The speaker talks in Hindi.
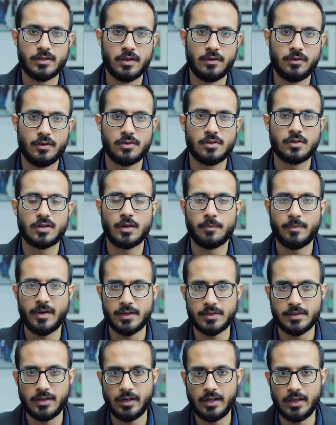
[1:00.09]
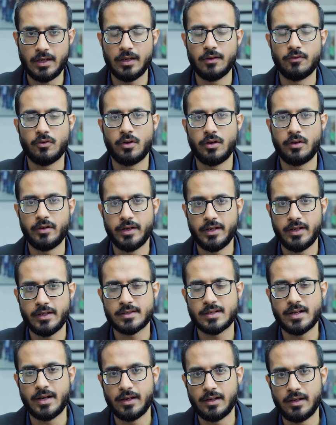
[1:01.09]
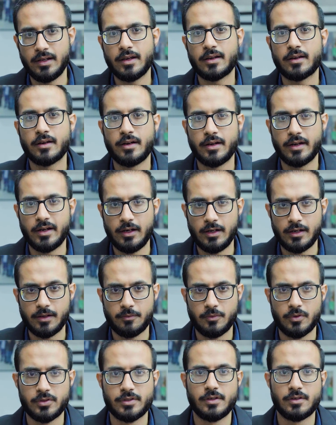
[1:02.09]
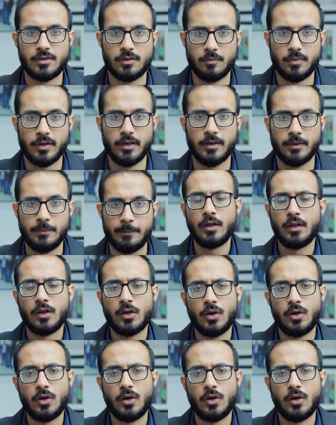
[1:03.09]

जनरेशन कैपेसिटी है वो ऑलरेडी स्लाइटली कर्टेड पोजिशन पर है